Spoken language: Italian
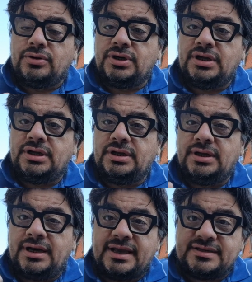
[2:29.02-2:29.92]
con
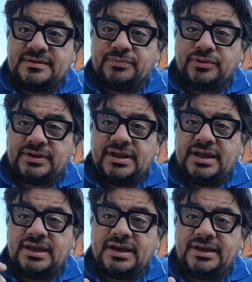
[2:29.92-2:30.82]
eh, l'ex
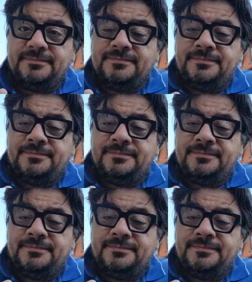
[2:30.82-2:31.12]
portiere